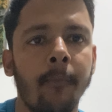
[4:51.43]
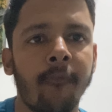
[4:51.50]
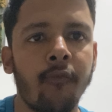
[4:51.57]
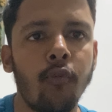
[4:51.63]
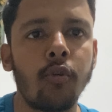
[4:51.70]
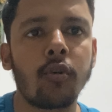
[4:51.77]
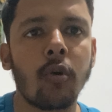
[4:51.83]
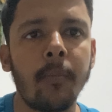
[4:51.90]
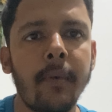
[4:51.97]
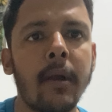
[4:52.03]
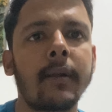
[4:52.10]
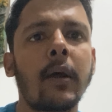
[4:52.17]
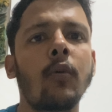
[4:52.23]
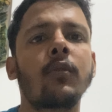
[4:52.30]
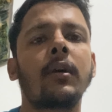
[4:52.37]
फूड को ब्रेक
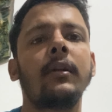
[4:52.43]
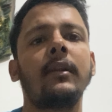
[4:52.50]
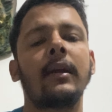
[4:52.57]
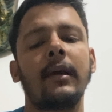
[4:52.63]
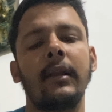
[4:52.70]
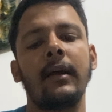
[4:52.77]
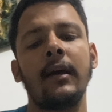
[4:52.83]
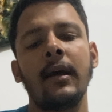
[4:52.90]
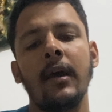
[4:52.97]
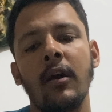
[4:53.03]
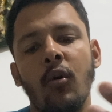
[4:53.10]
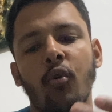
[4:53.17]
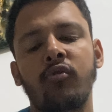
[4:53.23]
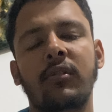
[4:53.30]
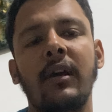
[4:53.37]
डाउन करने के लिए
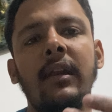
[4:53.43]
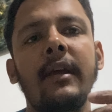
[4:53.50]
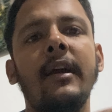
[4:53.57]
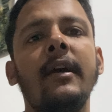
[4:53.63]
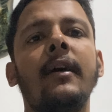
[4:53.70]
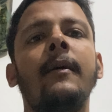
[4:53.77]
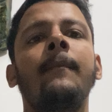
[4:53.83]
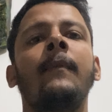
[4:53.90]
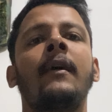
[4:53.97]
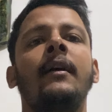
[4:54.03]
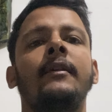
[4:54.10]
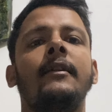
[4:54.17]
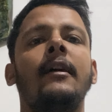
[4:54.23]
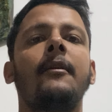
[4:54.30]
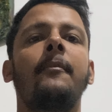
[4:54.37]
उसके लिए
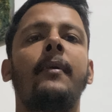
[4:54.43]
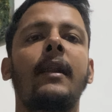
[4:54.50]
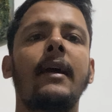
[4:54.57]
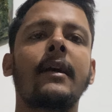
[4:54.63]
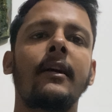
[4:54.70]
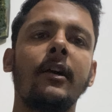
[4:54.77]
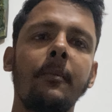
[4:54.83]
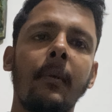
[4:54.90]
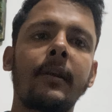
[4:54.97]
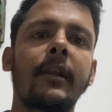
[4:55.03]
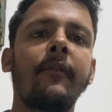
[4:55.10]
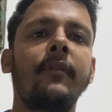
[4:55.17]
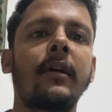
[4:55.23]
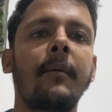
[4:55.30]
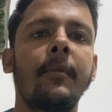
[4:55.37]
ये बनाई गई है मल्टी
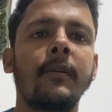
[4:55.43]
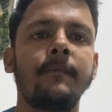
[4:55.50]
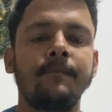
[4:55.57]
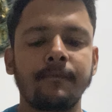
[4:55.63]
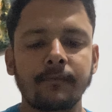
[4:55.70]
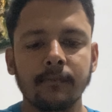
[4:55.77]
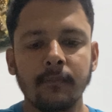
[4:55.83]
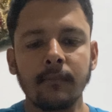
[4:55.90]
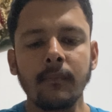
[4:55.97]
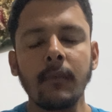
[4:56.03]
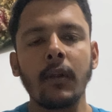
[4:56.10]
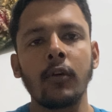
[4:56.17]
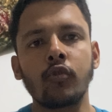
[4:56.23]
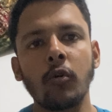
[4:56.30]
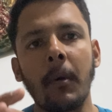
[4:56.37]
विटामिन
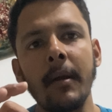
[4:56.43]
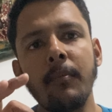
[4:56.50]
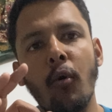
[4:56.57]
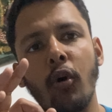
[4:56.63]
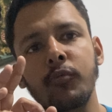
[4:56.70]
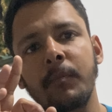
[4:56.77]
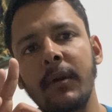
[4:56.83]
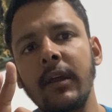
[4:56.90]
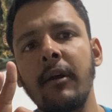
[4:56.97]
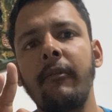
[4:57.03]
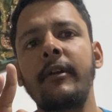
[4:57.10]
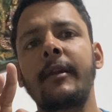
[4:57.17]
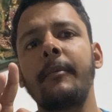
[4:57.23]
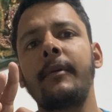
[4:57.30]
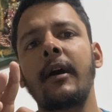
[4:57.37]
तो भाई बहुत बढ़िया
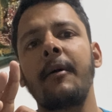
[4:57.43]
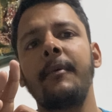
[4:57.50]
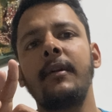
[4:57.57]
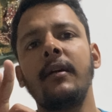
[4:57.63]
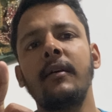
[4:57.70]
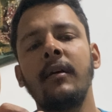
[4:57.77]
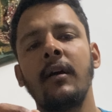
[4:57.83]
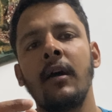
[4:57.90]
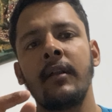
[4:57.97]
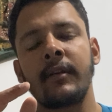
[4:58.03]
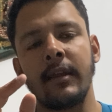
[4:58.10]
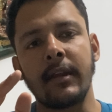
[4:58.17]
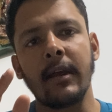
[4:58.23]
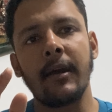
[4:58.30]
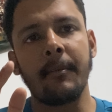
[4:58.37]
मल्टी विटामिन है
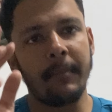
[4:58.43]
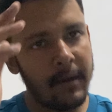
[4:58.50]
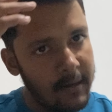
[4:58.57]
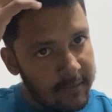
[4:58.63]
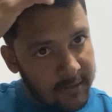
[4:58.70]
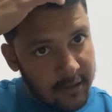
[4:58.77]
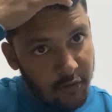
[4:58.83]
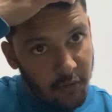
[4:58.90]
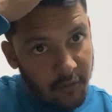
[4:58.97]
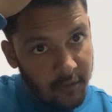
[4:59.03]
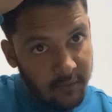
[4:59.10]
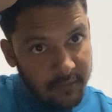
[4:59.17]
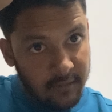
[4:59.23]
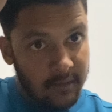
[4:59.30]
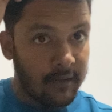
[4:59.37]
ठीक है मेरे इसकी जो
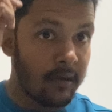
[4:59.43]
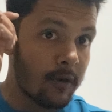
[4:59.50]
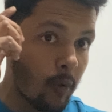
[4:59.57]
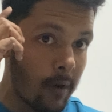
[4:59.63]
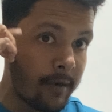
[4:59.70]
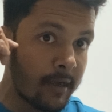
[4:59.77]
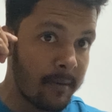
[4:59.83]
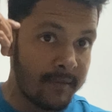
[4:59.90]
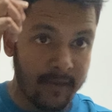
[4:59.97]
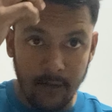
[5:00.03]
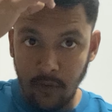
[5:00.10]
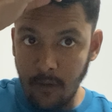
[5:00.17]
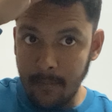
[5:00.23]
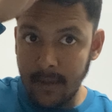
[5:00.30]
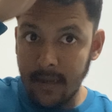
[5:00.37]
स्किन क्वालिटी भी सही
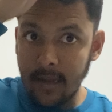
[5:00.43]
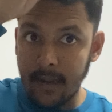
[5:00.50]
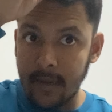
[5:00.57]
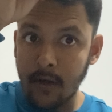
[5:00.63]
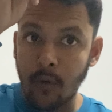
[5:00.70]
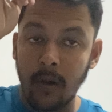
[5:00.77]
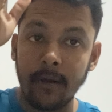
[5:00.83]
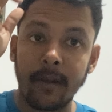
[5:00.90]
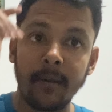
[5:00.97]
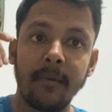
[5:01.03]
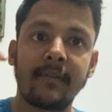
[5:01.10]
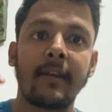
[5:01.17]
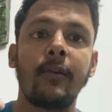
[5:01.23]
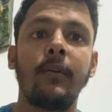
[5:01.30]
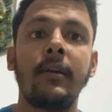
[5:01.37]
हुई मेरे हेयर क्वालिटी भी
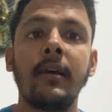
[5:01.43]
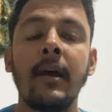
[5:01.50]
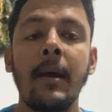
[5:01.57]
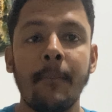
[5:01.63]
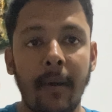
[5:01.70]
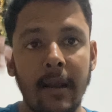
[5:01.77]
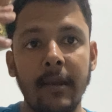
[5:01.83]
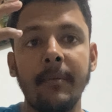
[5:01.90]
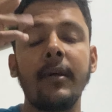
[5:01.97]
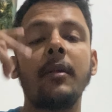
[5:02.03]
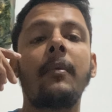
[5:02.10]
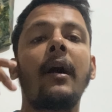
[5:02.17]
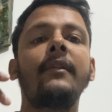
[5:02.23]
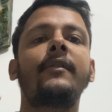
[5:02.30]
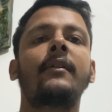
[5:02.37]
सही हुई पहले मेरे
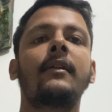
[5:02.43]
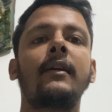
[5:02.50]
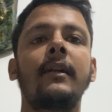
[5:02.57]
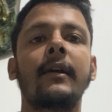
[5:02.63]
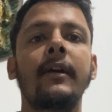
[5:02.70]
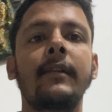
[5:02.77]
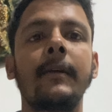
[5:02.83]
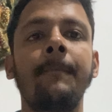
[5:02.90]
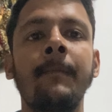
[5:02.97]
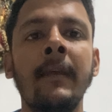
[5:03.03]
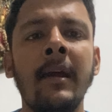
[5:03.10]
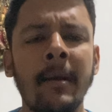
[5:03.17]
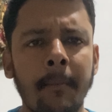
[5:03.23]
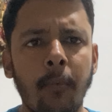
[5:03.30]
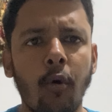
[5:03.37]
बाल झड़ने लगे थे
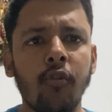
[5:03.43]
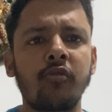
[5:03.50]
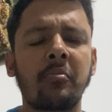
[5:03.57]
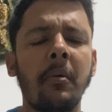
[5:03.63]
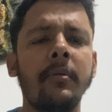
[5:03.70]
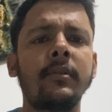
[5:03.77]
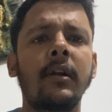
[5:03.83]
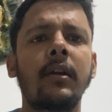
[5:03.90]
बोन्स में